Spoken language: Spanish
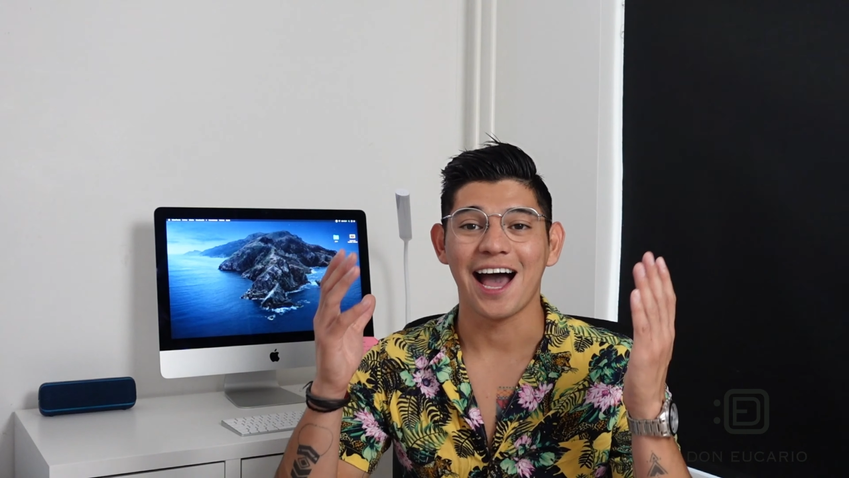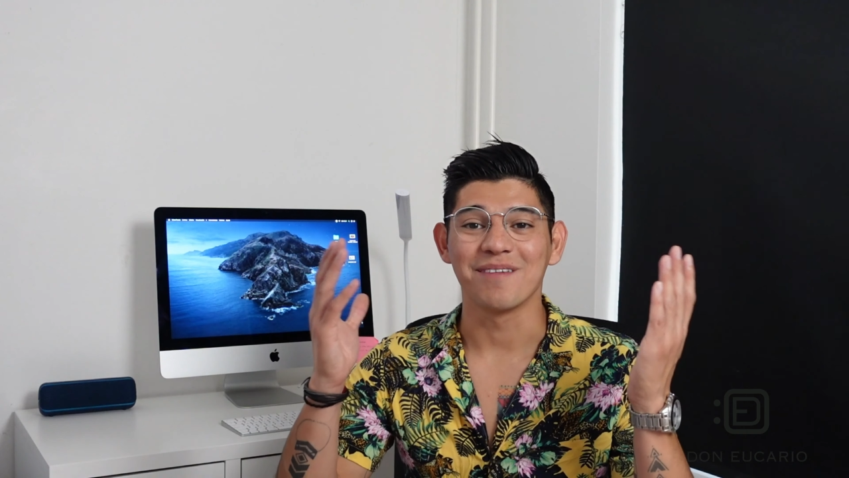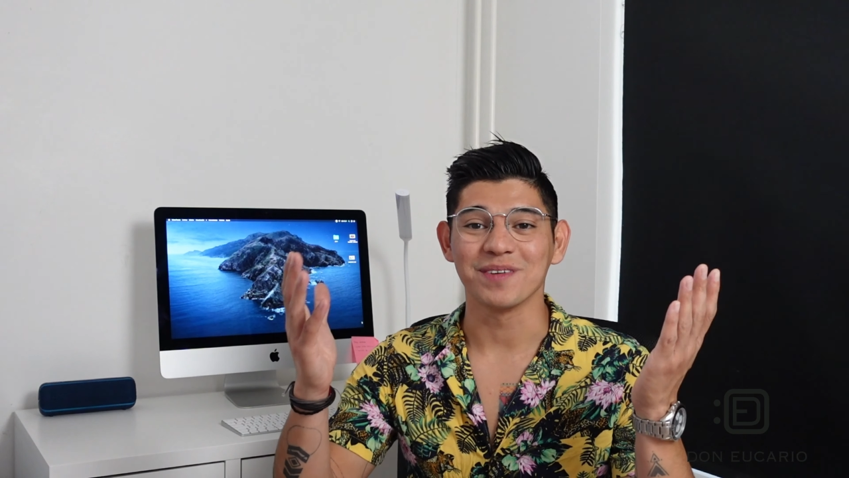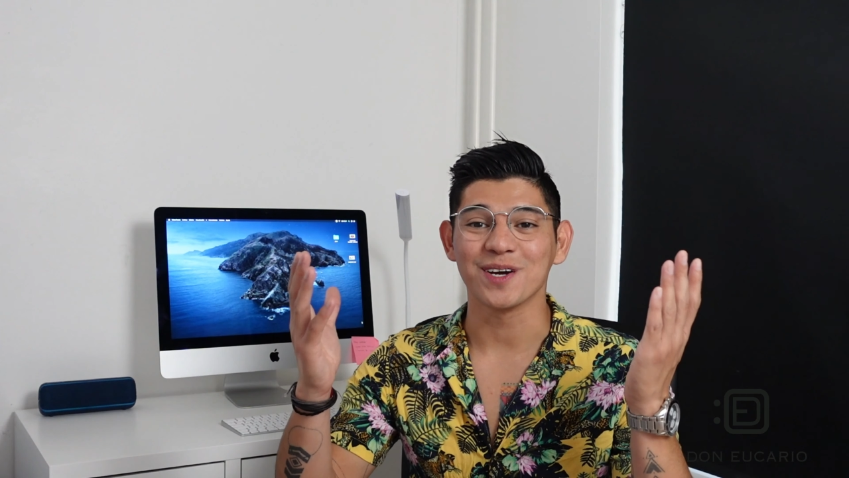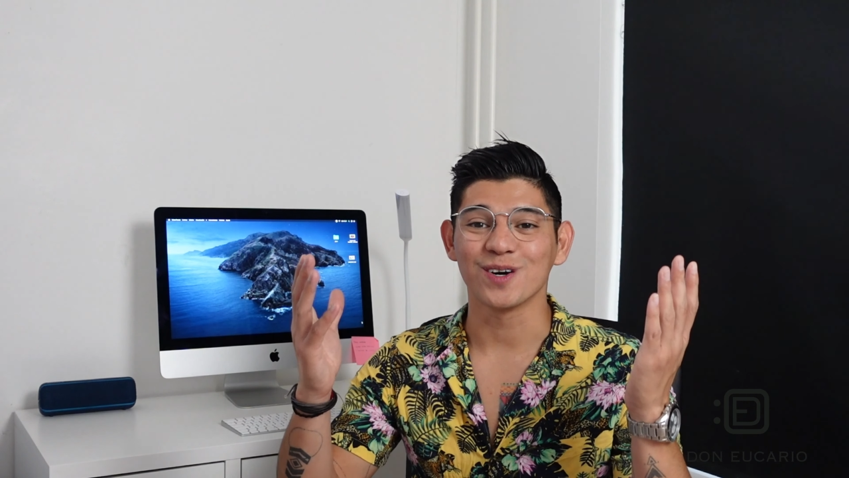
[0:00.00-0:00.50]

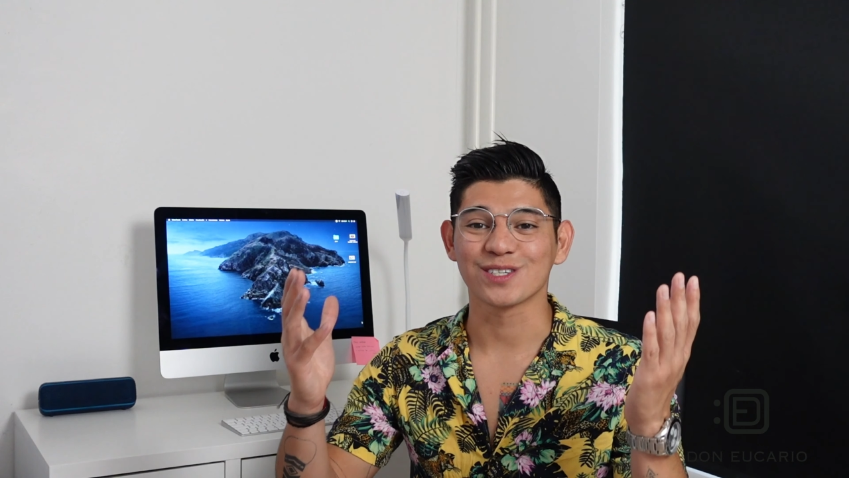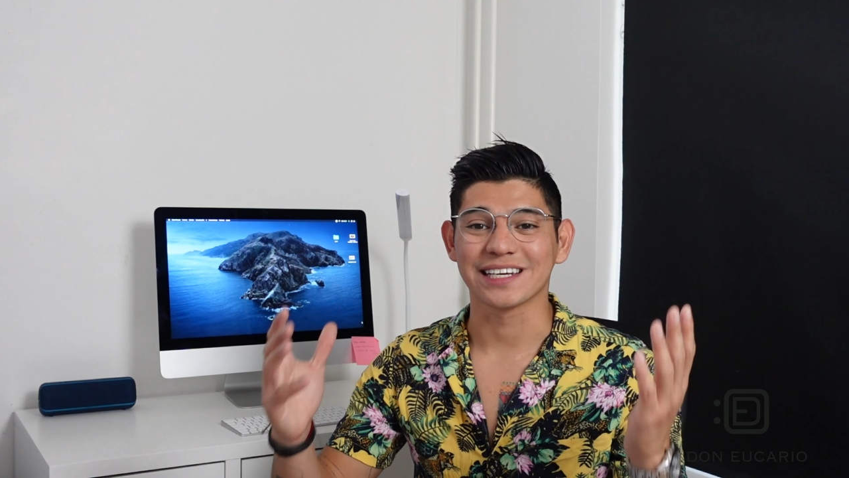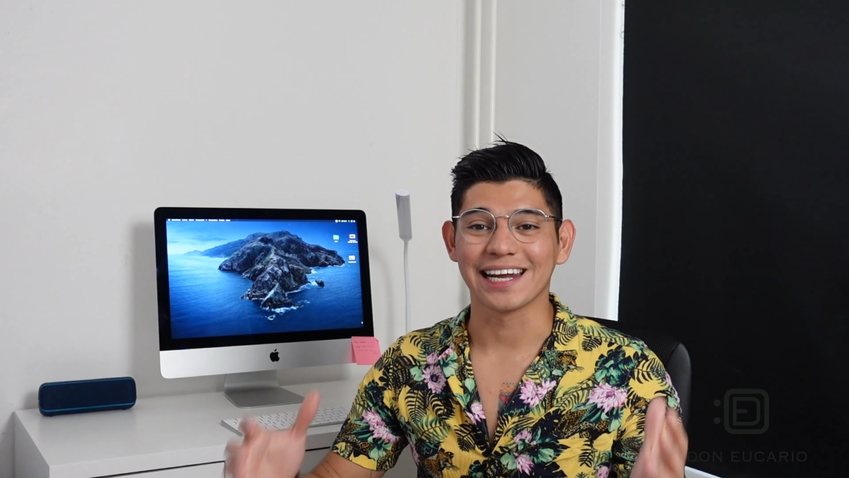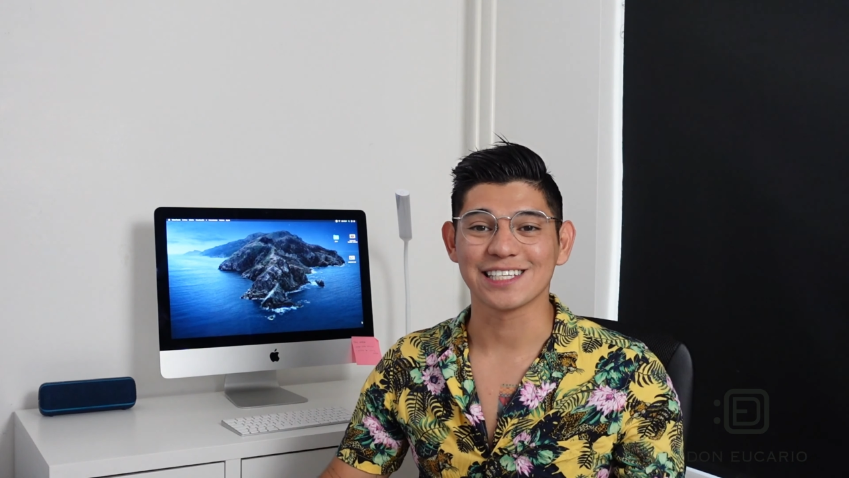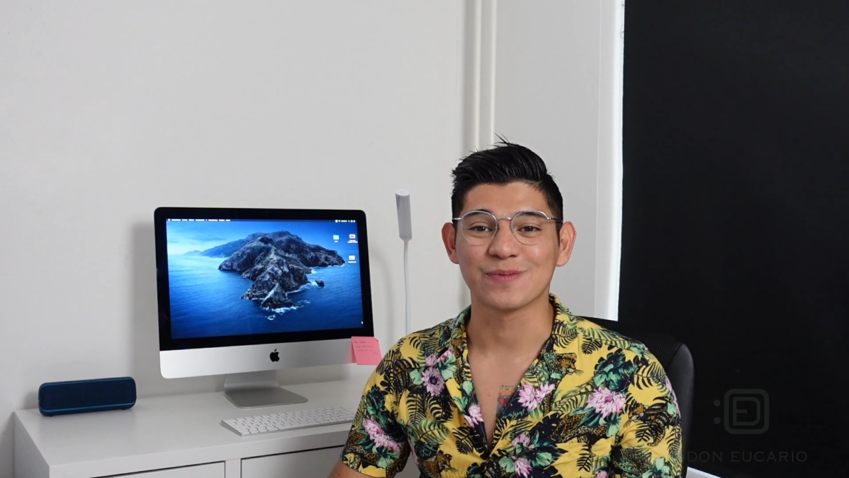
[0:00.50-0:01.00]
Amigos,
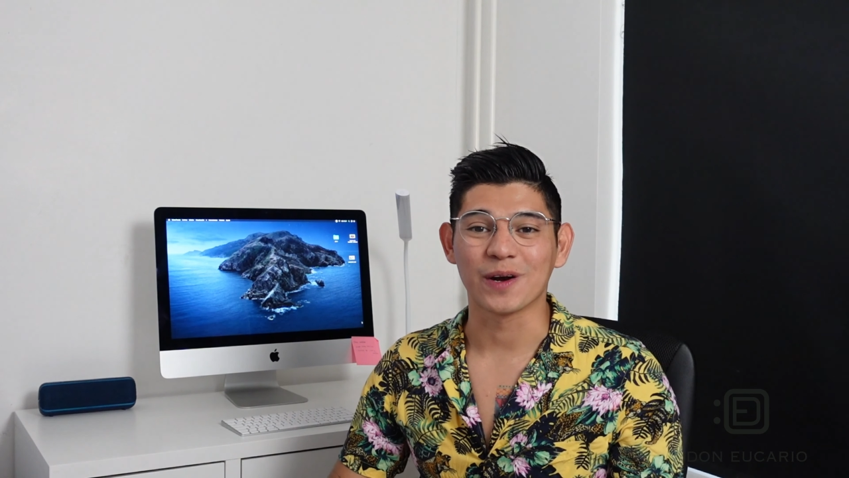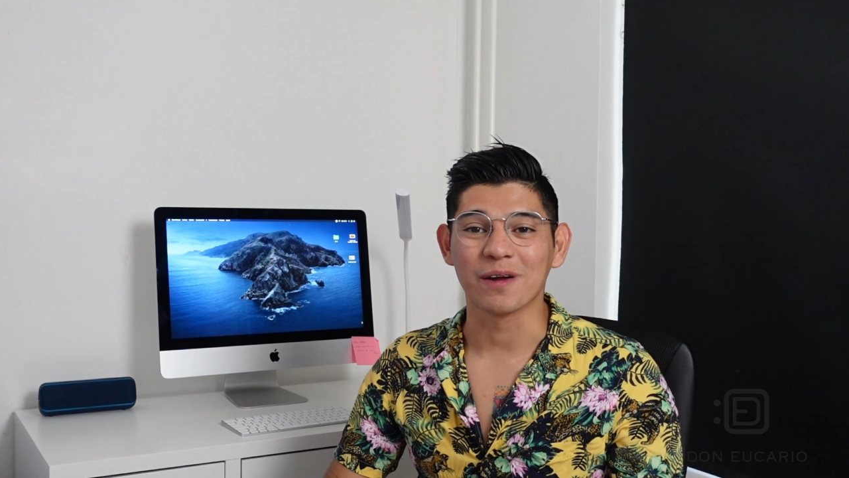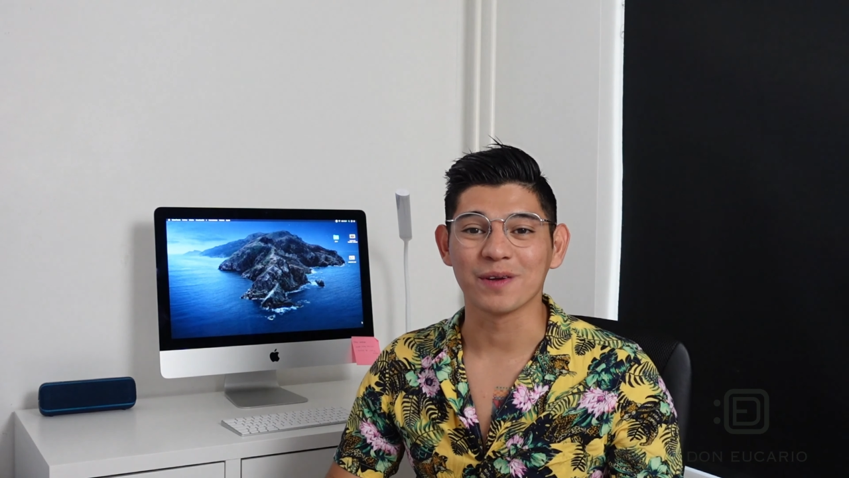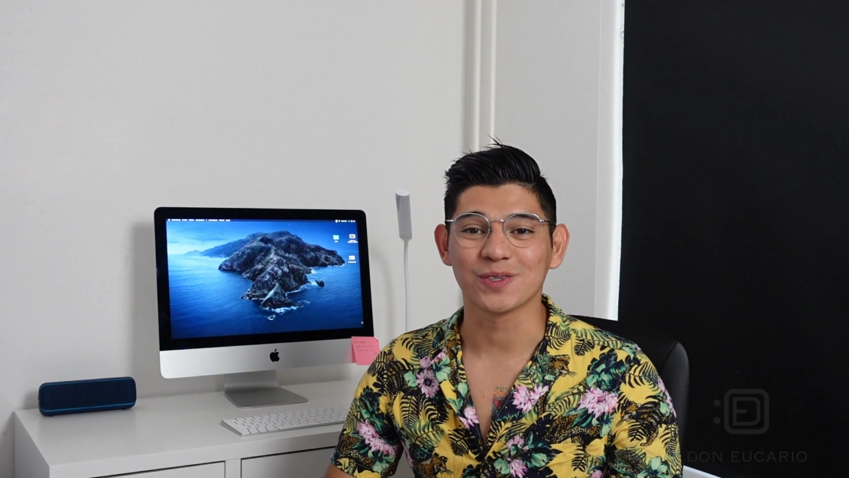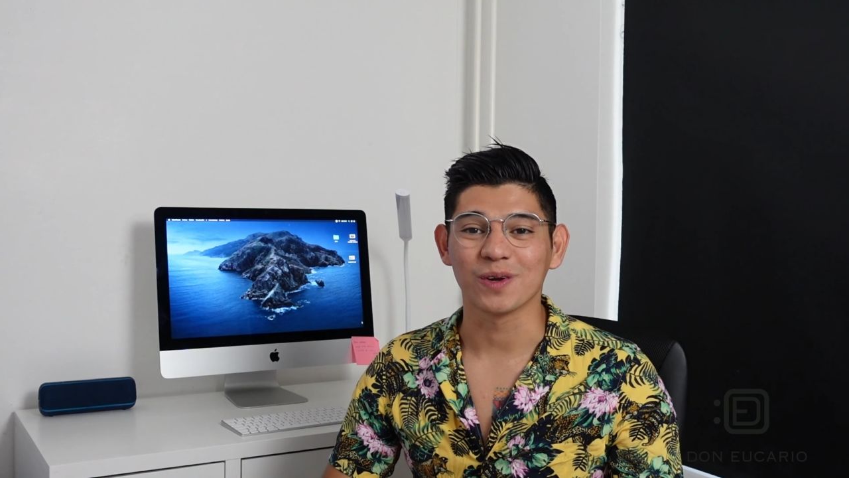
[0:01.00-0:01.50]
gracias por
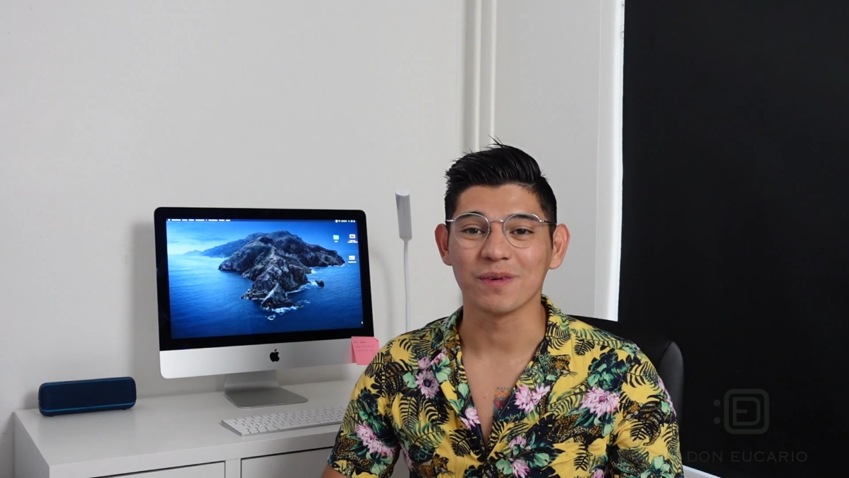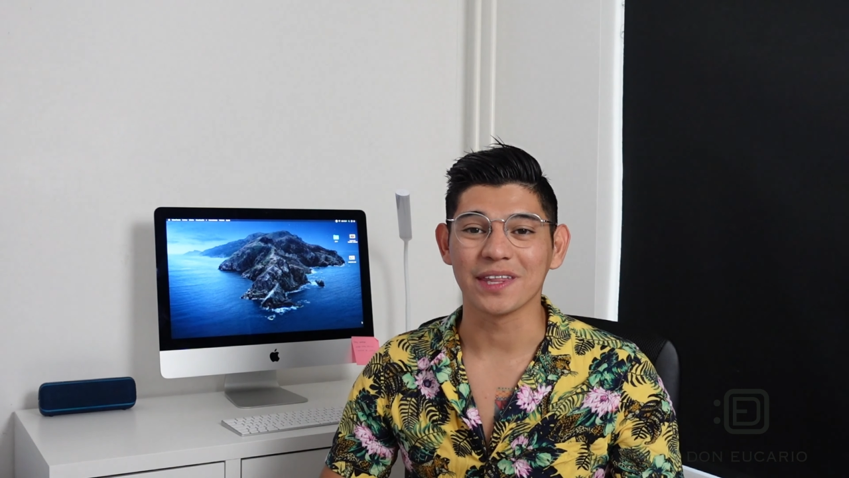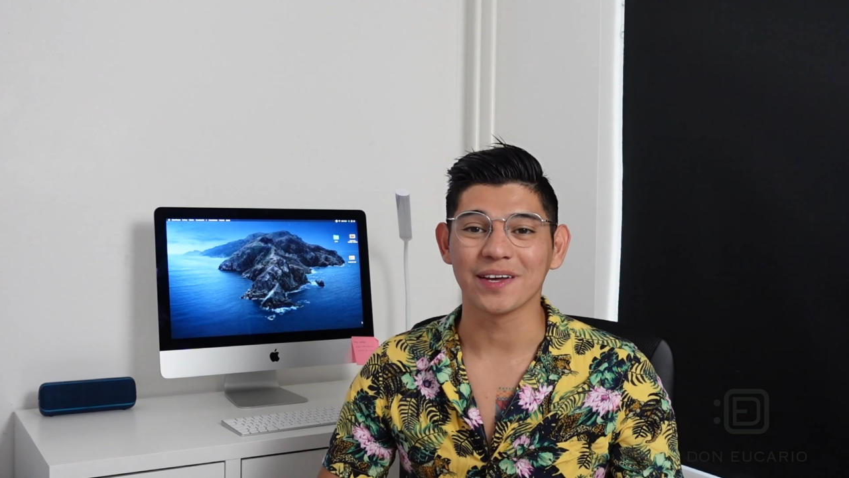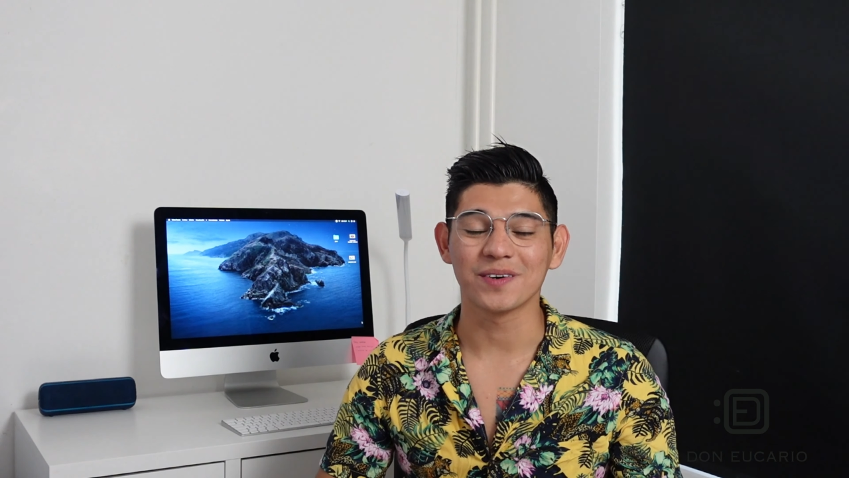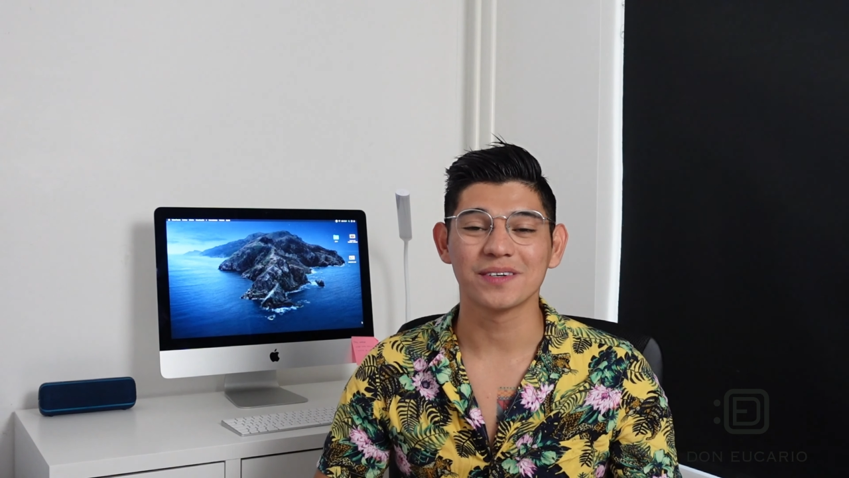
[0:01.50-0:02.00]
haber visto el
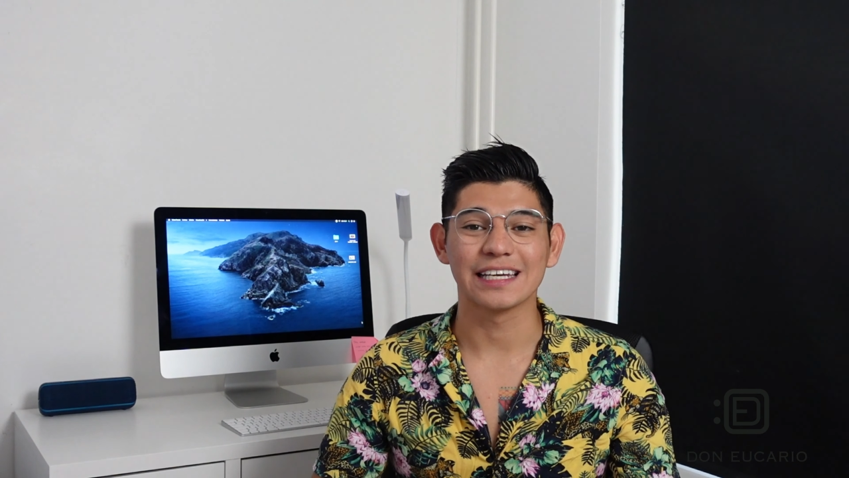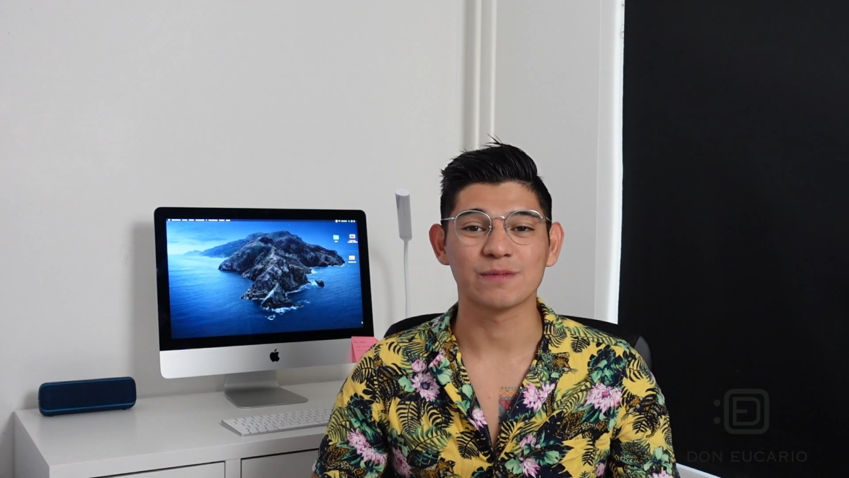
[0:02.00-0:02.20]
video.